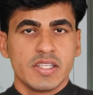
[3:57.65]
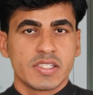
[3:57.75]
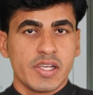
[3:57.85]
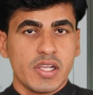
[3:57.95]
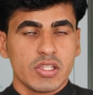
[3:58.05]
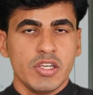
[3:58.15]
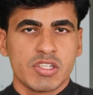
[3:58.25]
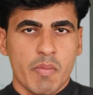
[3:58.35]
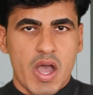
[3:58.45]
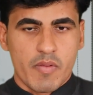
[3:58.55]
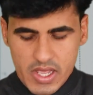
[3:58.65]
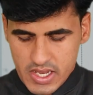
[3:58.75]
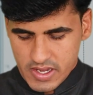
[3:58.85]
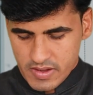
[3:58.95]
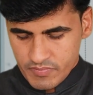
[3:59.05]
इसकी कितनी
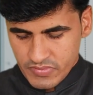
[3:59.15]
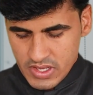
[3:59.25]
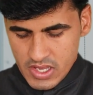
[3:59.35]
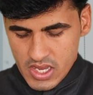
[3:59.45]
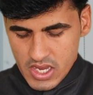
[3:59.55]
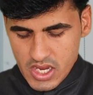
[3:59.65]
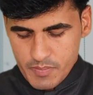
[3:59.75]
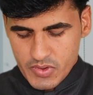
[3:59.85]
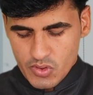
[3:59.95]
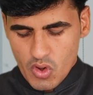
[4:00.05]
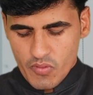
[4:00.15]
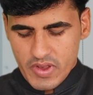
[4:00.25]
संभावनाएं हैं इफ नो